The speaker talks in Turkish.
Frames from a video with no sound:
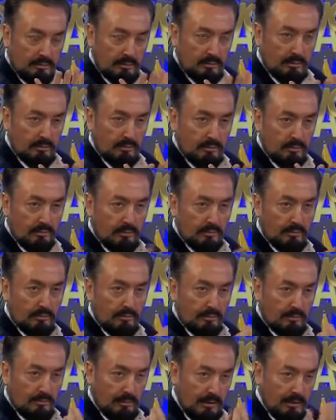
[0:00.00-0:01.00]
Türklük
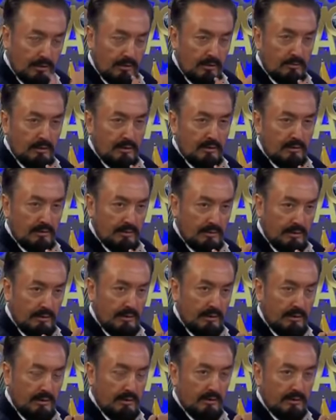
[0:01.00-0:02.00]

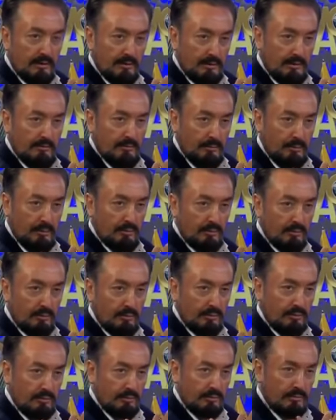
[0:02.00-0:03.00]
bayramlarında her yerde
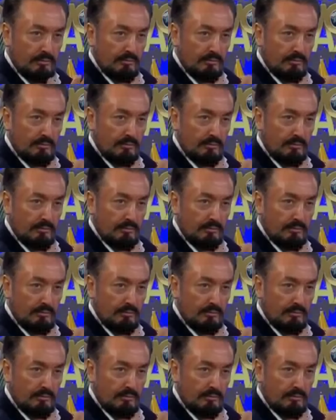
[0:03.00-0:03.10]
biliyorsunuz.